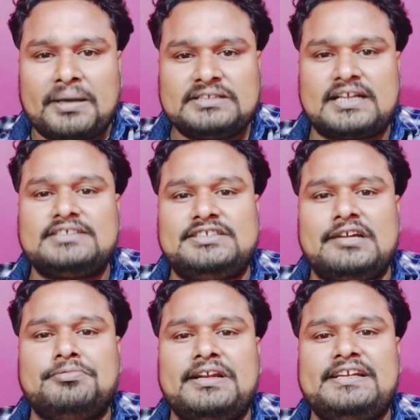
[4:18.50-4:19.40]
15
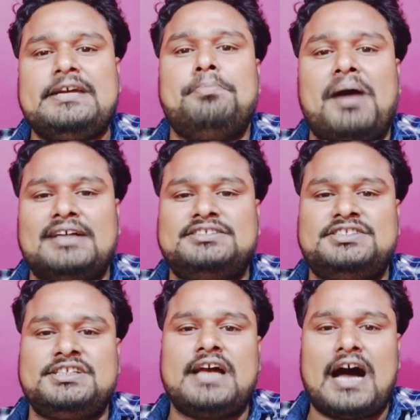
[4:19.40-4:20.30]
जनवरी के बाद
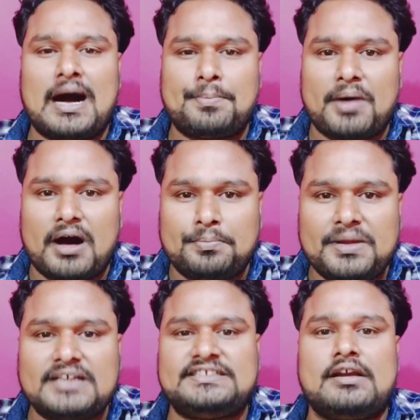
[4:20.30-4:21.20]
से आप
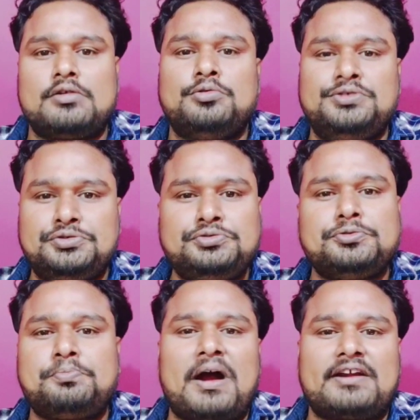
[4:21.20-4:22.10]
अपना चैनल को
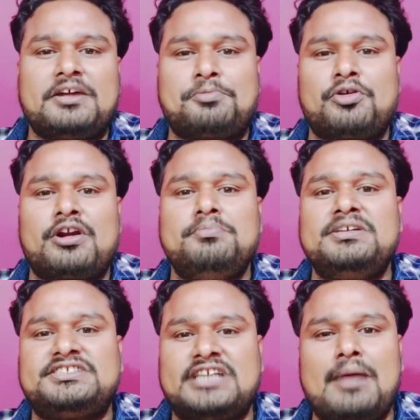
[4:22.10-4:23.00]
यूट्यूब पार्टनर प्रोग्राम
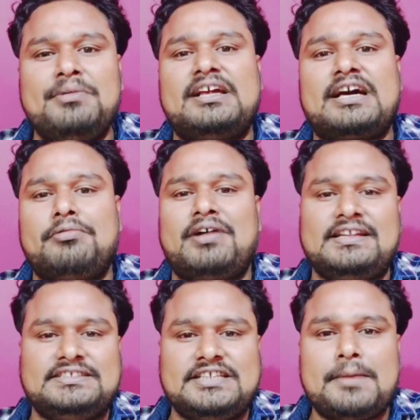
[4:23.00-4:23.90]
में शामिल करवा
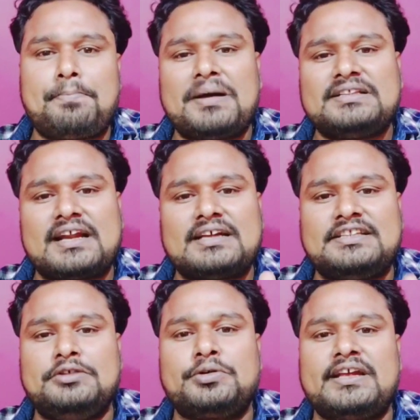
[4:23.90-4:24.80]
लीजिए 15
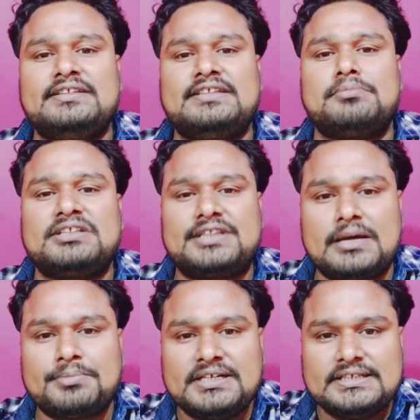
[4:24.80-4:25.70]
दिनों के अंदर
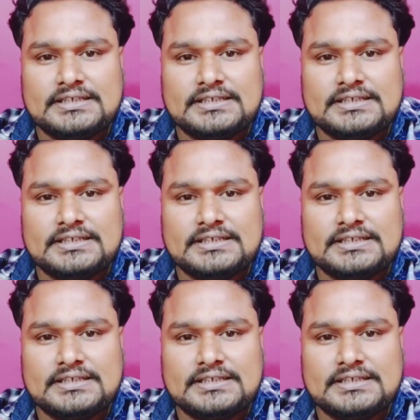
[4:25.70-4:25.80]
मतलब